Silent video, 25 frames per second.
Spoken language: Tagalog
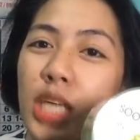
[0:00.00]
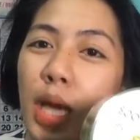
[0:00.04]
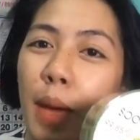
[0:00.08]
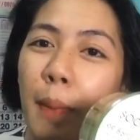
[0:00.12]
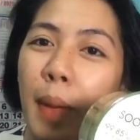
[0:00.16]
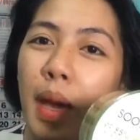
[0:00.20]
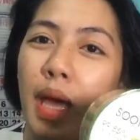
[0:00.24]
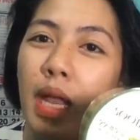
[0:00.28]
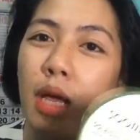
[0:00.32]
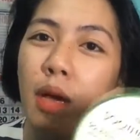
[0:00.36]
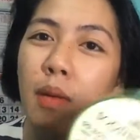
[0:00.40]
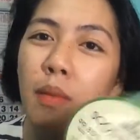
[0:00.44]
din
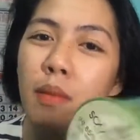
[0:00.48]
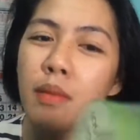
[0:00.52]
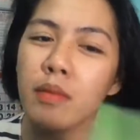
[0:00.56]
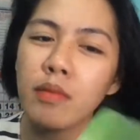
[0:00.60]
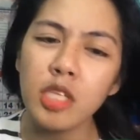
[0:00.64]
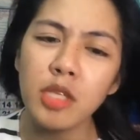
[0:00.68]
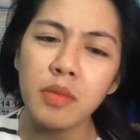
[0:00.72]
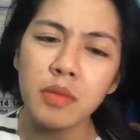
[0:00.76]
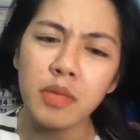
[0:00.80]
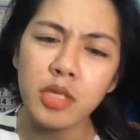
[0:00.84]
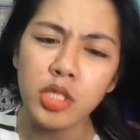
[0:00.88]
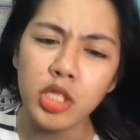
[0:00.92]
siya.
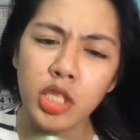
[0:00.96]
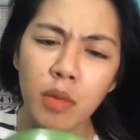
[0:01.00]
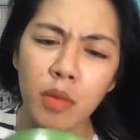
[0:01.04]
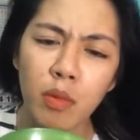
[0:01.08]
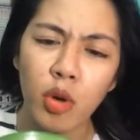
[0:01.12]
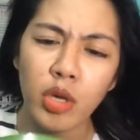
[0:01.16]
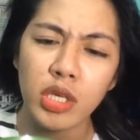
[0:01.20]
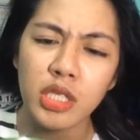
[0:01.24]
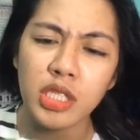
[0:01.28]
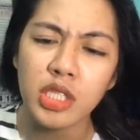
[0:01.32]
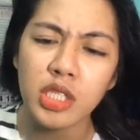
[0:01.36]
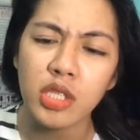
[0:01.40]
Parang hindi naman siya
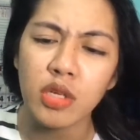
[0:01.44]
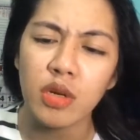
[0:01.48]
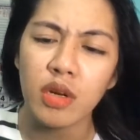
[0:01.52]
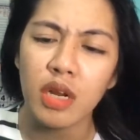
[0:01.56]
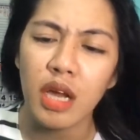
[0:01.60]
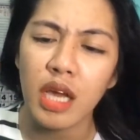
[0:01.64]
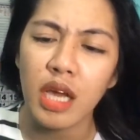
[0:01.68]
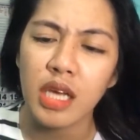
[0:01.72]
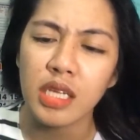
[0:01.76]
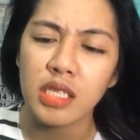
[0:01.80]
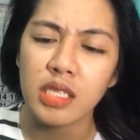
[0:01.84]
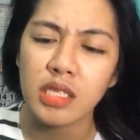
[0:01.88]

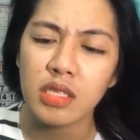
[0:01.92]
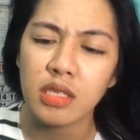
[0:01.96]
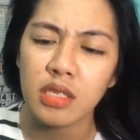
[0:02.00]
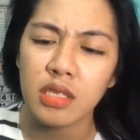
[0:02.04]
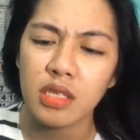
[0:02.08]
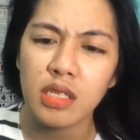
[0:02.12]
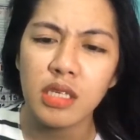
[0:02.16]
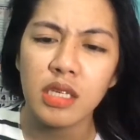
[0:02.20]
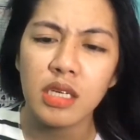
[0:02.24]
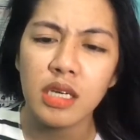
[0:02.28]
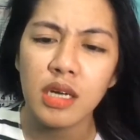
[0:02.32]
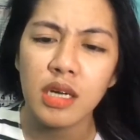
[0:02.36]

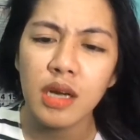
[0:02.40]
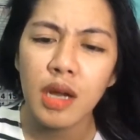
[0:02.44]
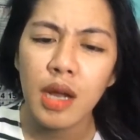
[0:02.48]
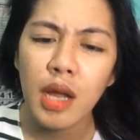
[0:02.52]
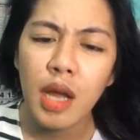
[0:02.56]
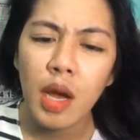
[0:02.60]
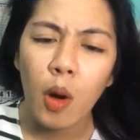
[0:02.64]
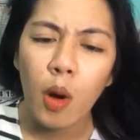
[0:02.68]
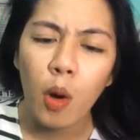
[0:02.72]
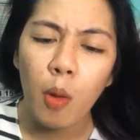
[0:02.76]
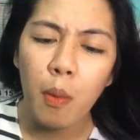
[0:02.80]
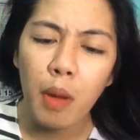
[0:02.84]
moisturizer.
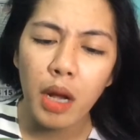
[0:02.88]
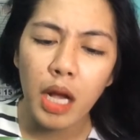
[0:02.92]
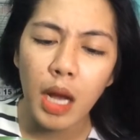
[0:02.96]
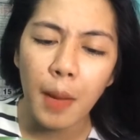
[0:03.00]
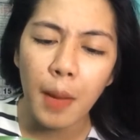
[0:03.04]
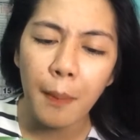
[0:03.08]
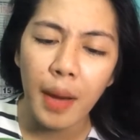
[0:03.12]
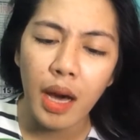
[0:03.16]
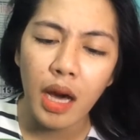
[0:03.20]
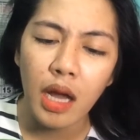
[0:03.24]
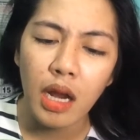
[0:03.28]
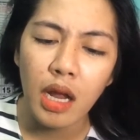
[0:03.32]

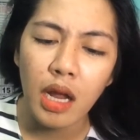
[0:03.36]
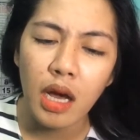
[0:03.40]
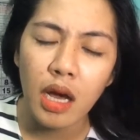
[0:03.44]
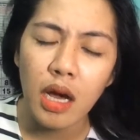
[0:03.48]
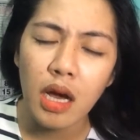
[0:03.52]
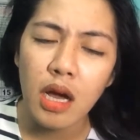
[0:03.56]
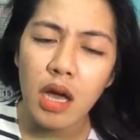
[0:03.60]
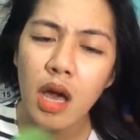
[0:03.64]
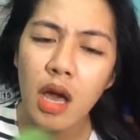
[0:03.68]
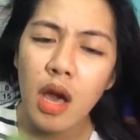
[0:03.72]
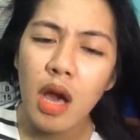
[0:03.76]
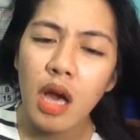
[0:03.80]
Kumbaga
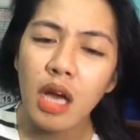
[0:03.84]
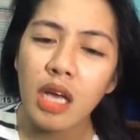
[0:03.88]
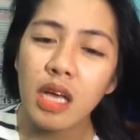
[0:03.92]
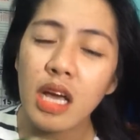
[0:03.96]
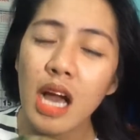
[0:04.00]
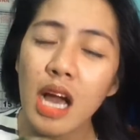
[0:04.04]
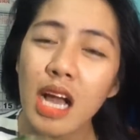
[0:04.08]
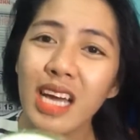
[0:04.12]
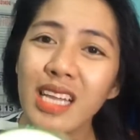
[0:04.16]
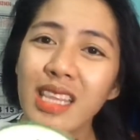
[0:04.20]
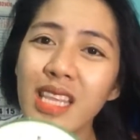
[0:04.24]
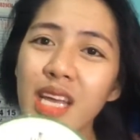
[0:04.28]
parang
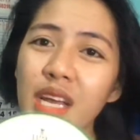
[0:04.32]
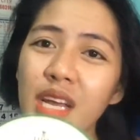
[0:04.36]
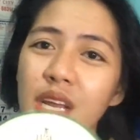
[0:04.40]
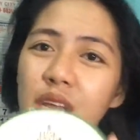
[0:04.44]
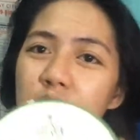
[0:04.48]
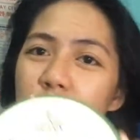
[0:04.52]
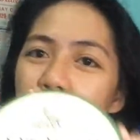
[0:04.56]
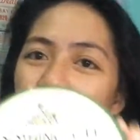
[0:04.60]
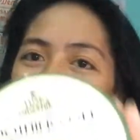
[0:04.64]
gaganda